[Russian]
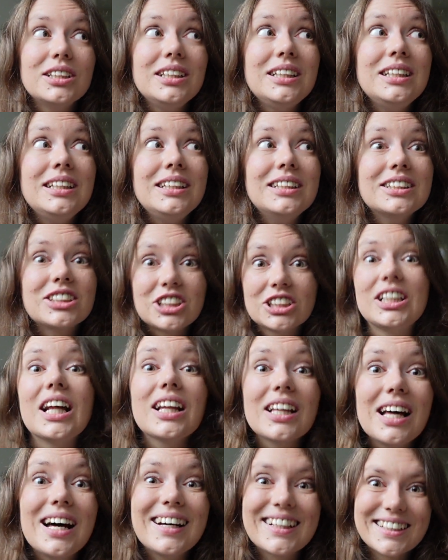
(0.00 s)
и
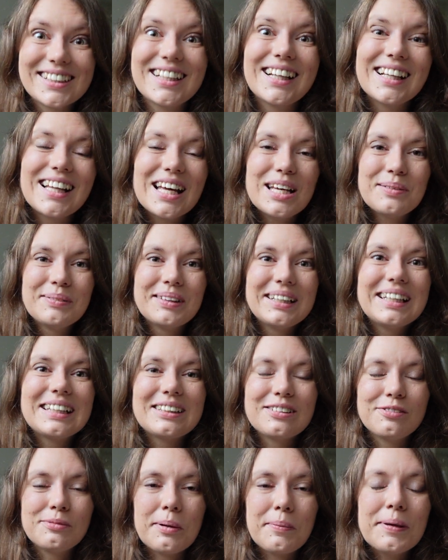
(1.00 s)
ждала, ждала именно
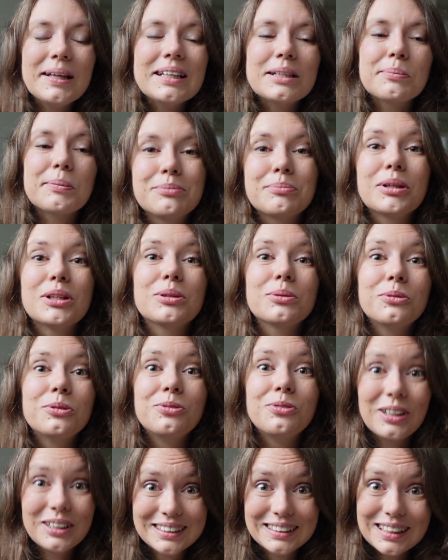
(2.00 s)
этого момента, поэтому
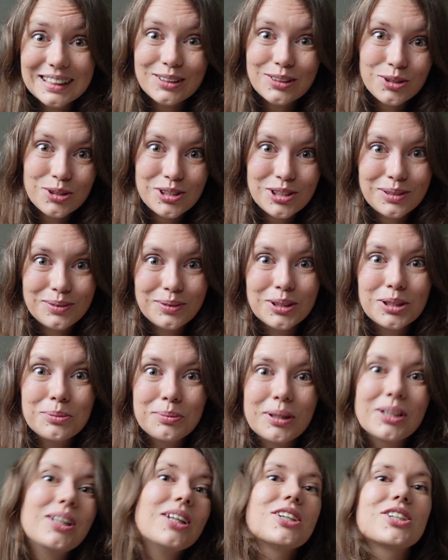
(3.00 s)
вас я тоже сегодня
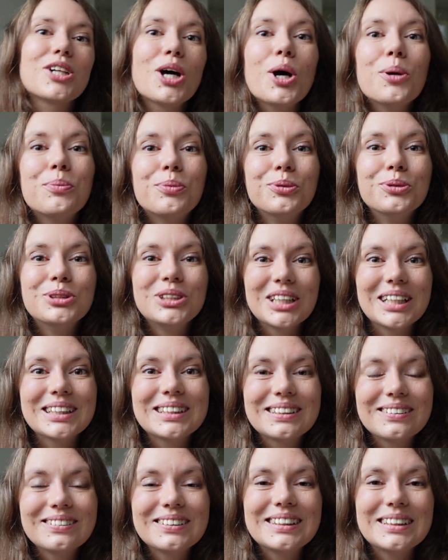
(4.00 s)
приглашаю
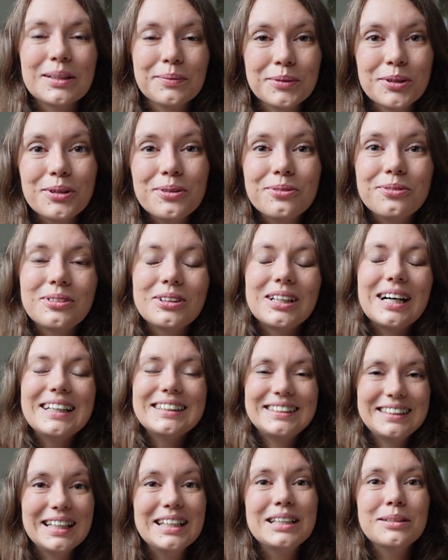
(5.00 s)
поучаствовать со мной в
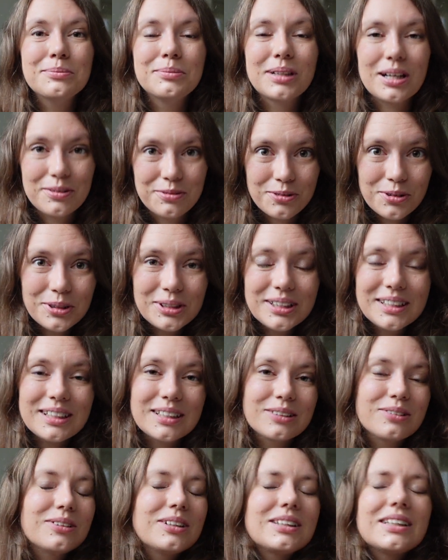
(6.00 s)
осеннем марафоне,
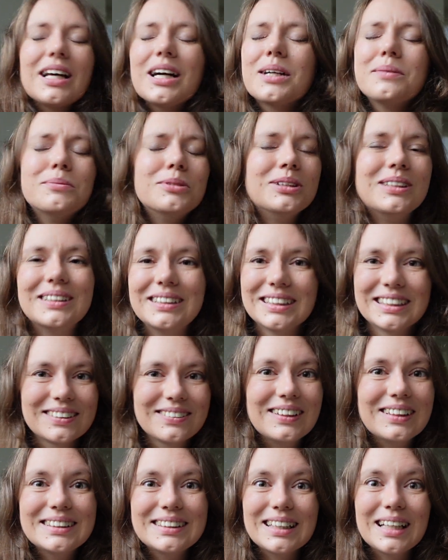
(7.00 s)
который так и будет
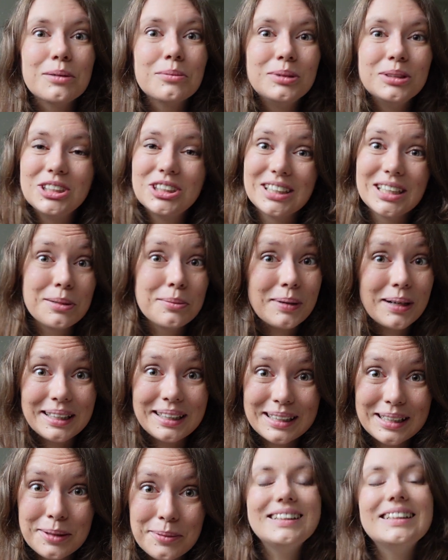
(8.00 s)
называться «Обычная
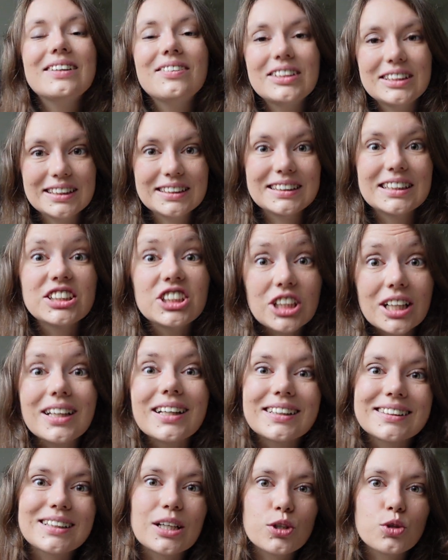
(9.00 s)
магия». И давайте я сначала
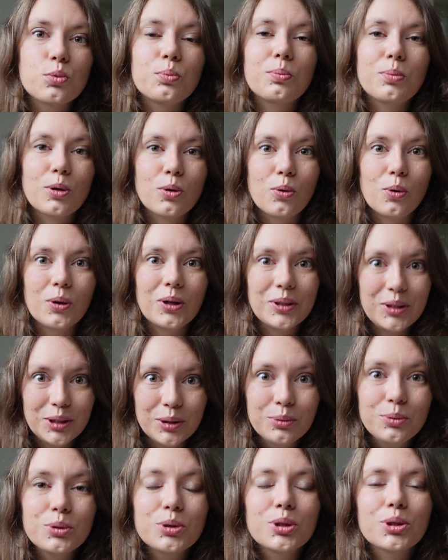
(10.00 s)
расскажу про
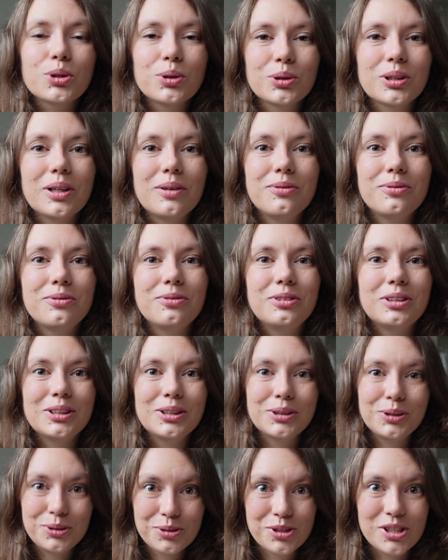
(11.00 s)
книгу, что там
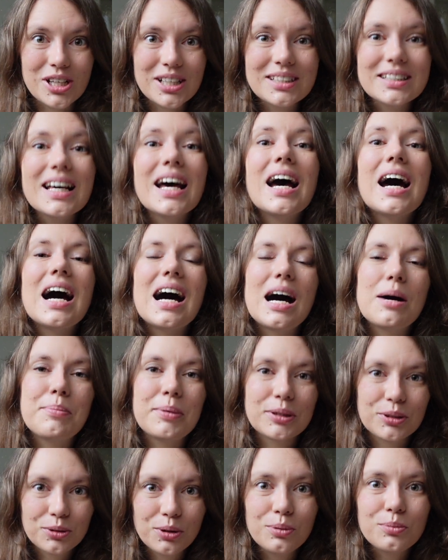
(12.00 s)
в сюжете, а
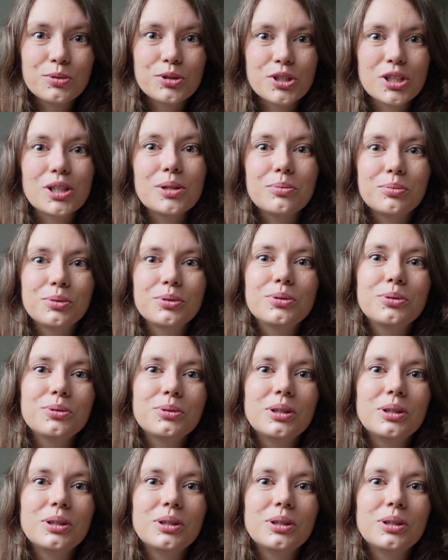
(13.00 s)
потом уже буду